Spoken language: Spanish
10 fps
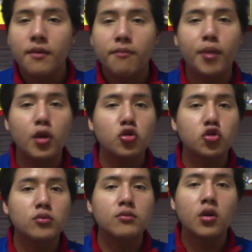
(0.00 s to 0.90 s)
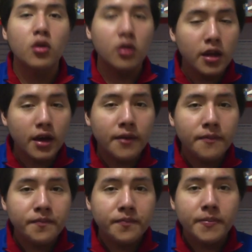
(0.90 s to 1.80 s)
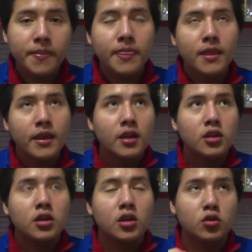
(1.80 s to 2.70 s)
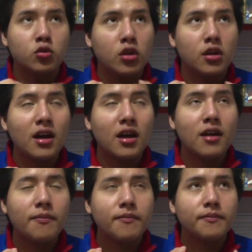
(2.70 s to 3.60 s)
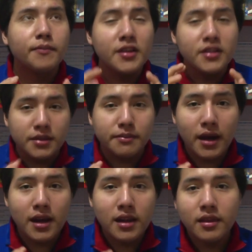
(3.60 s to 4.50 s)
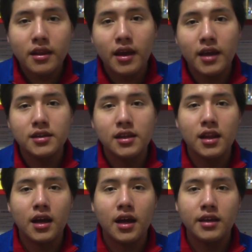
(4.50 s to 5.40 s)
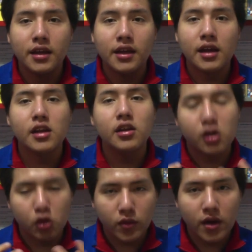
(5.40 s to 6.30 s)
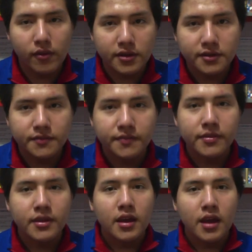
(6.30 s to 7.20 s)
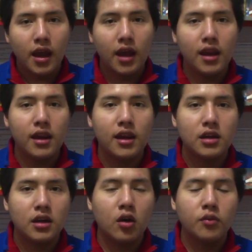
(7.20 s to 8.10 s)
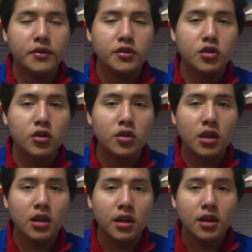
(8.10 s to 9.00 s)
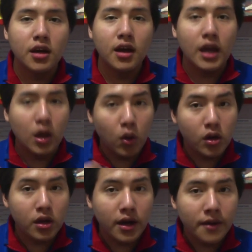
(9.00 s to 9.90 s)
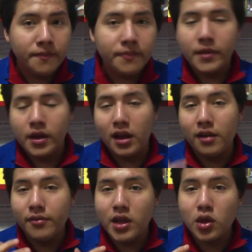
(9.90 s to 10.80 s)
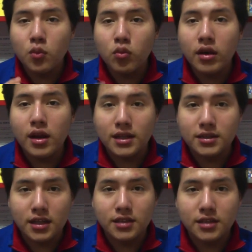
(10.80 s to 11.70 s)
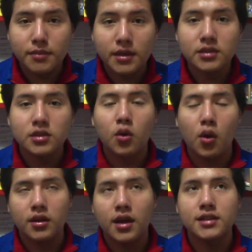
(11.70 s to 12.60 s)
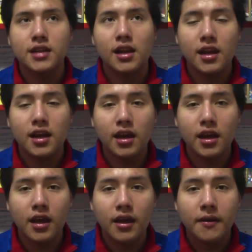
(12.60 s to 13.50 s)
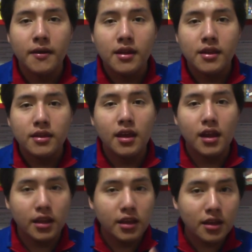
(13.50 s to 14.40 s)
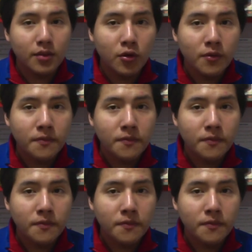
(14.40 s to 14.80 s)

pero en su mayoría, su utilidad principal es en la energía renovables. En la obtención de energía eólica, el viento mueve las aspas conectadas al eje de la dínamo,